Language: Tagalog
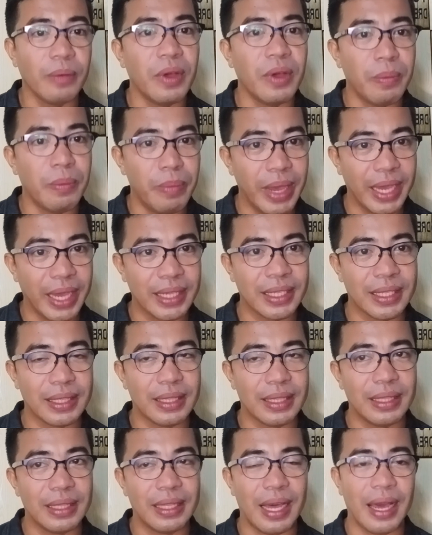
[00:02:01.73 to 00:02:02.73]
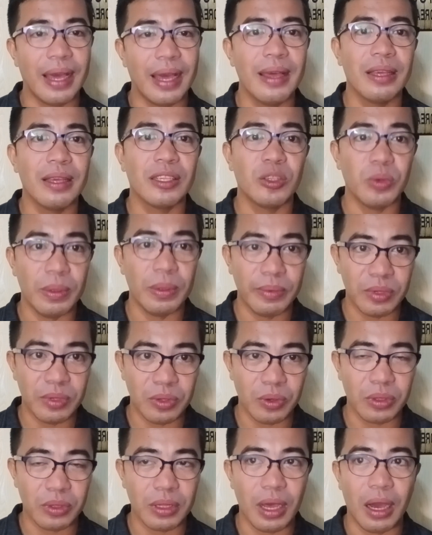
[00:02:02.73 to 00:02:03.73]
the best na
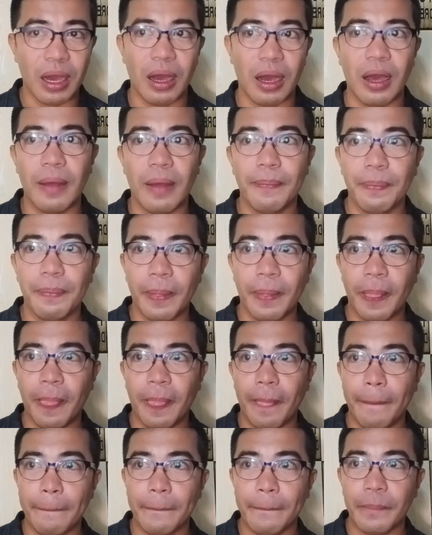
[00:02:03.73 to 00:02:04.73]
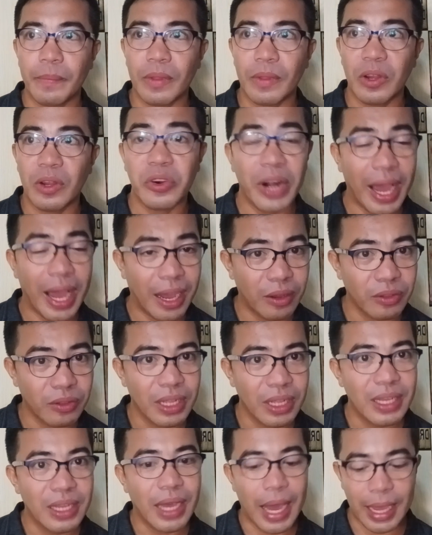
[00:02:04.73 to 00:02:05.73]
swimsuit uh, round
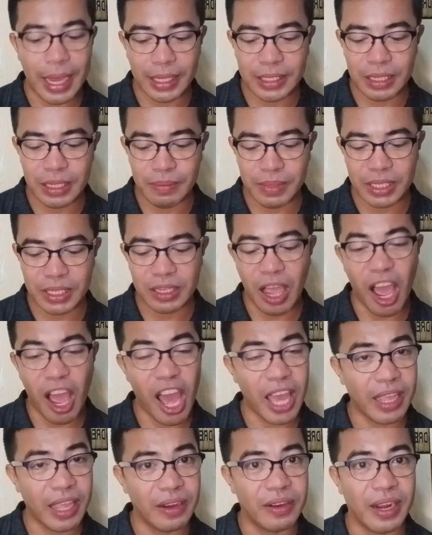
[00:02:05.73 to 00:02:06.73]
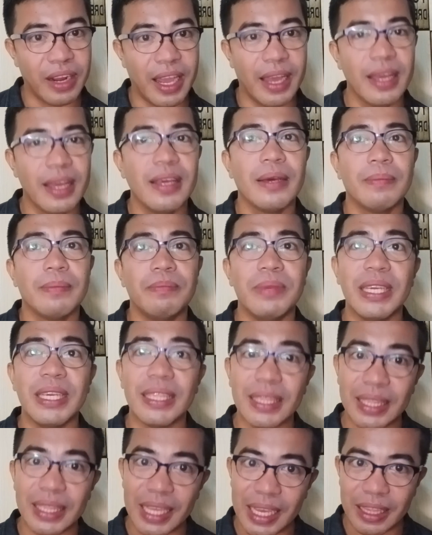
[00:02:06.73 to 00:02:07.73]
ay si Miss Hyra
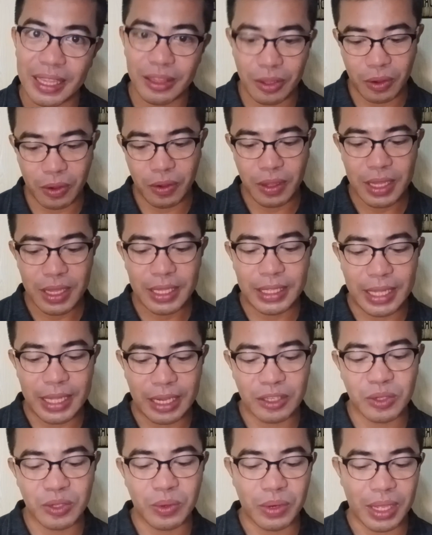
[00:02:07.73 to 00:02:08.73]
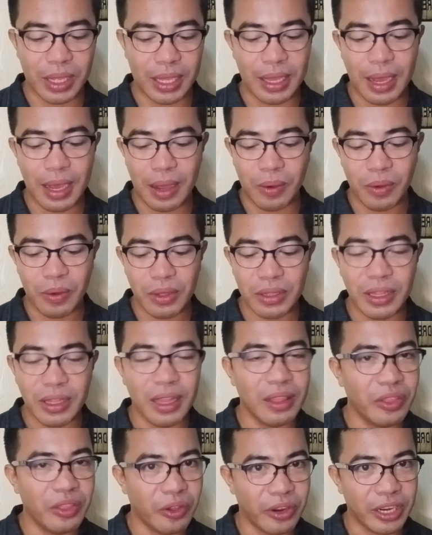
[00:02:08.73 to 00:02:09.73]
Bitito ng Surigao
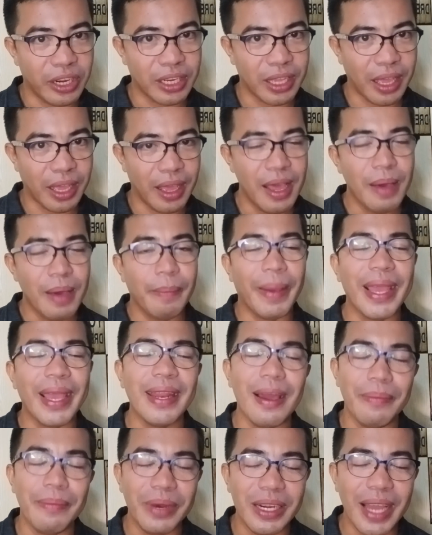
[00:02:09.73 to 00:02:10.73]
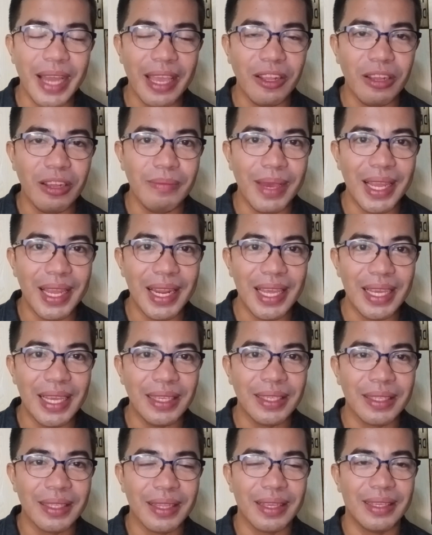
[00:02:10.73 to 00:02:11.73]
del Norte. My number 9 on my
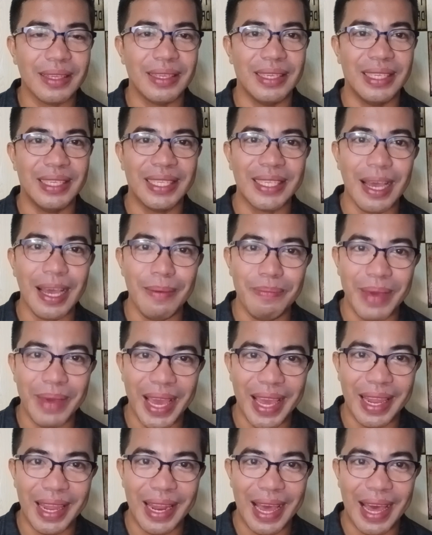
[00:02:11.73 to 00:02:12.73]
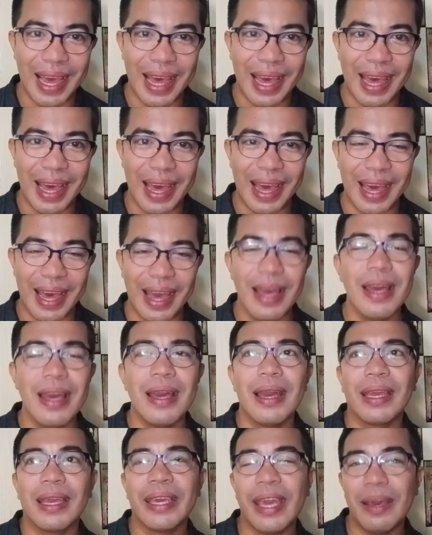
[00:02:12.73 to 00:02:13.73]
list, Isabella
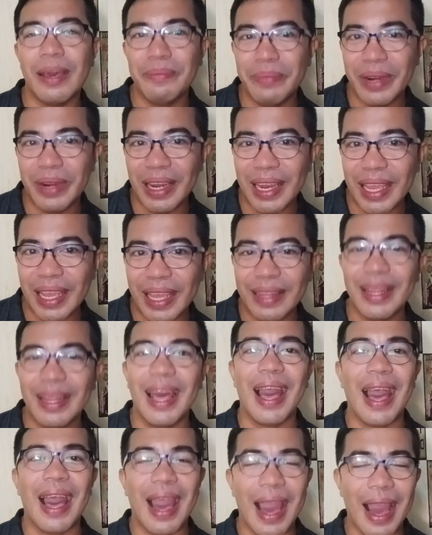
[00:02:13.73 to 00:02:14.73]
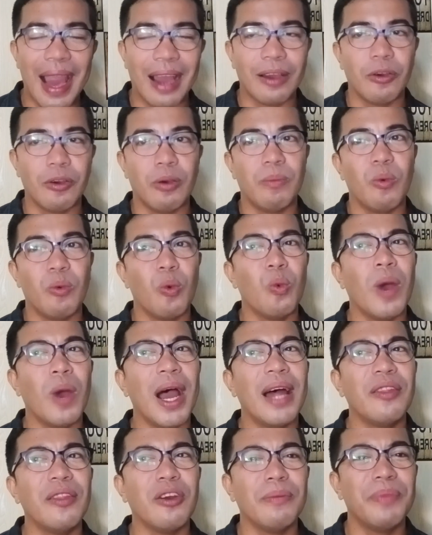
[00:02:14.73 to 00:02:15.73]
Kimberlyn ako.
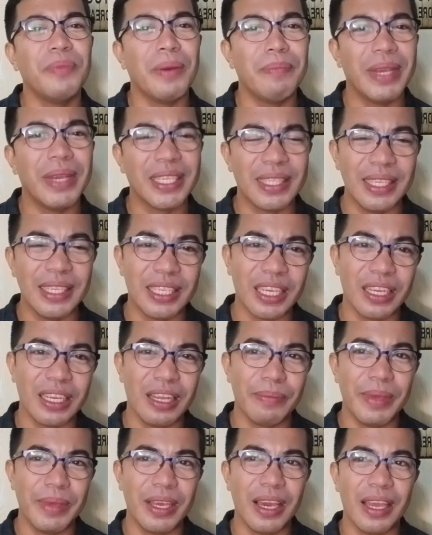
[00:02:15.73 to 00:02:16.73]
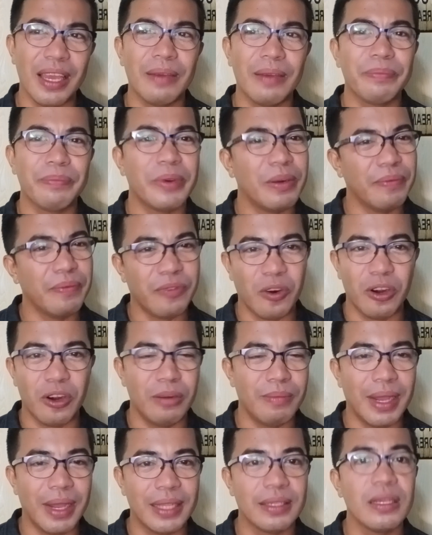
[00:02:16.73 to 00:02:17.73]
One of the best din siyang nagbigay ng
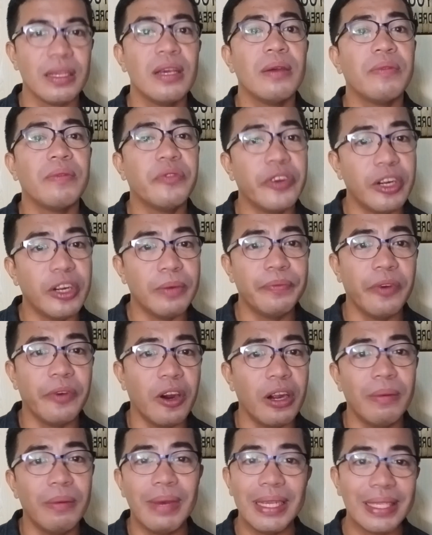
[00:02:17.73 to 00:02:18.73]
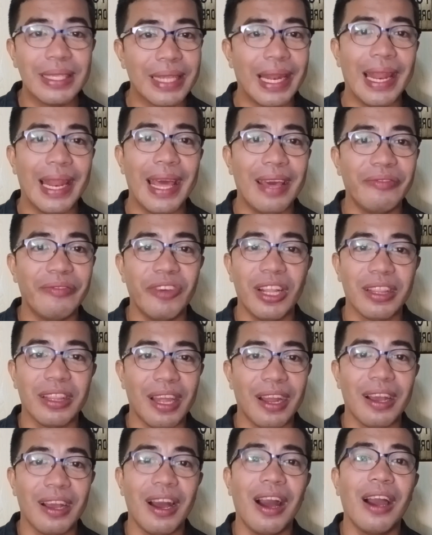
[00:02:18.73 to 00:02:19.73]
performance. Performance level
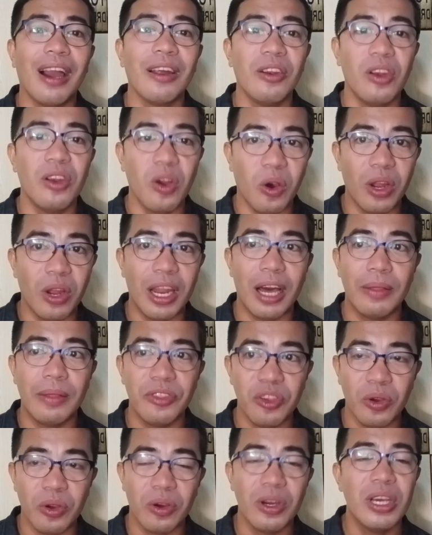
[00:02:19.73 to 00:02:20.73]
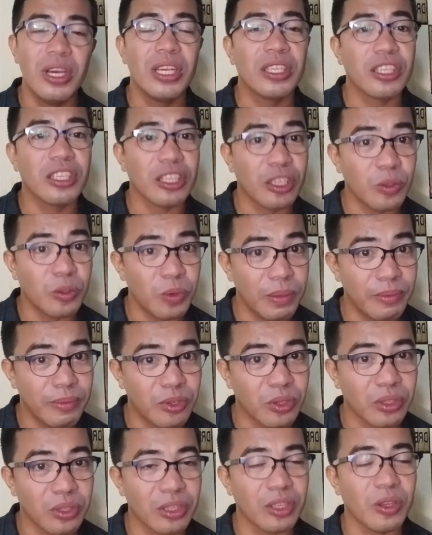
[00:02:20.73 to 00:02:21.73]
talaga ang lola nyo sa
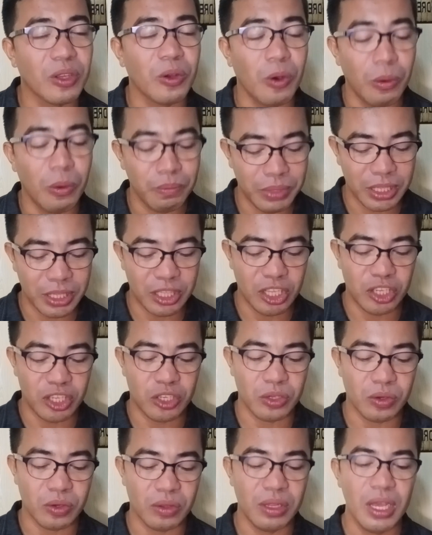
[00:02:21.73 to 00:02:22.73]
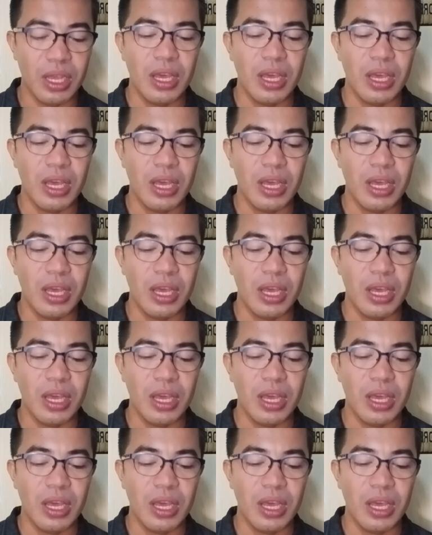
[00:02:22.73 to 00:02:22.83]
swimsuit competition.